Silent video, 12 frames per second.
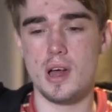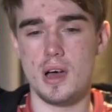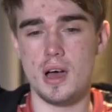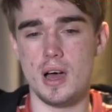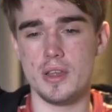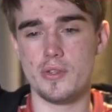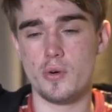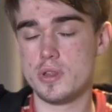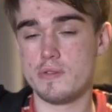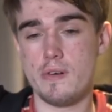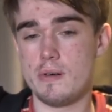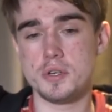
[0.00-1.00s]
А до
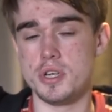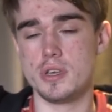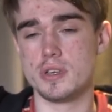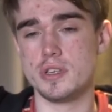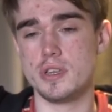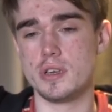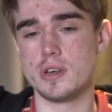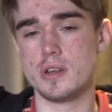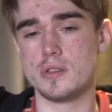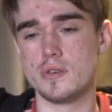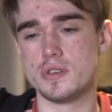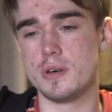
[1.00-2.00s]
этого вообще нигде не
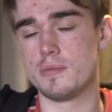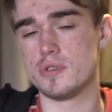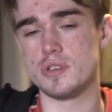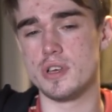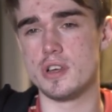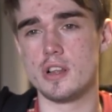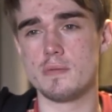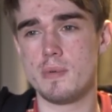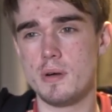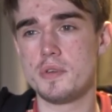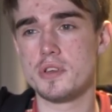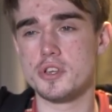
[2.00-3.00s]
играл. То есть я просто играл
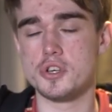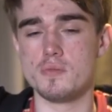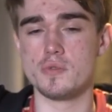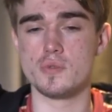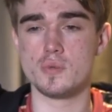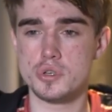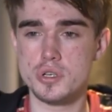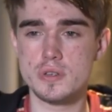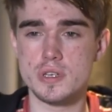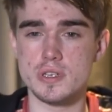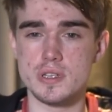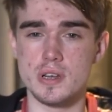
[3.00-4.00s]
паблики, чему-то
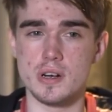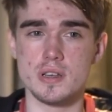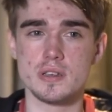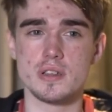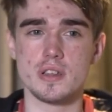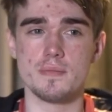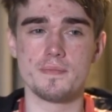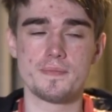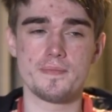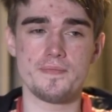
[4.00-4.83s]
учился, старался там